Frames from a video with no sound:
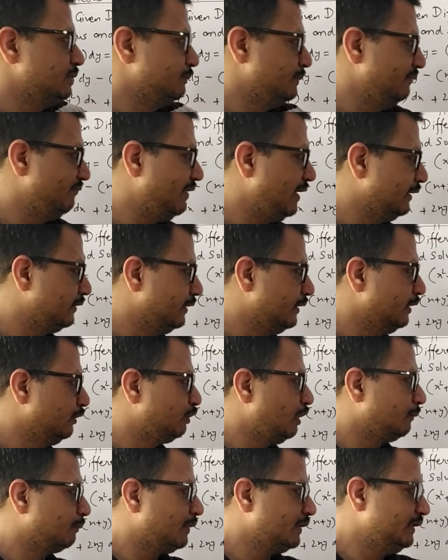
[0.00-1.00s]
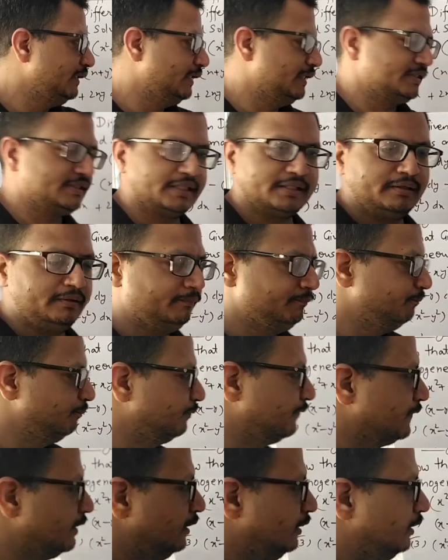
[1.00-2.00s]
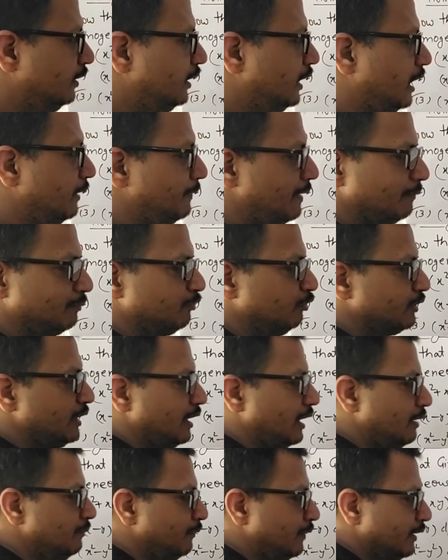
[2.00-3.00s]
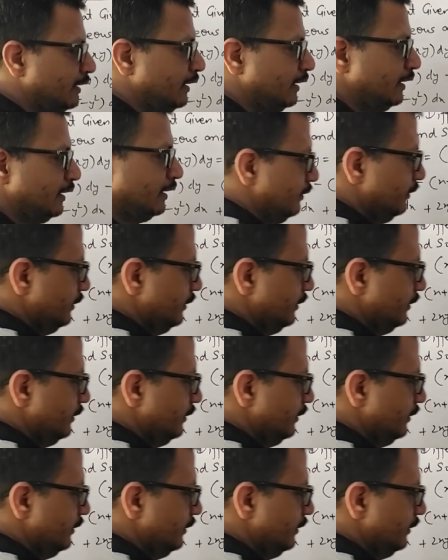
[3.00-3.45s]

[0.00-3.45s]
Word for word: सिंप्लीफाई करेंगे तो आपका ये आ जाएगा अब आपको क्या काम करना है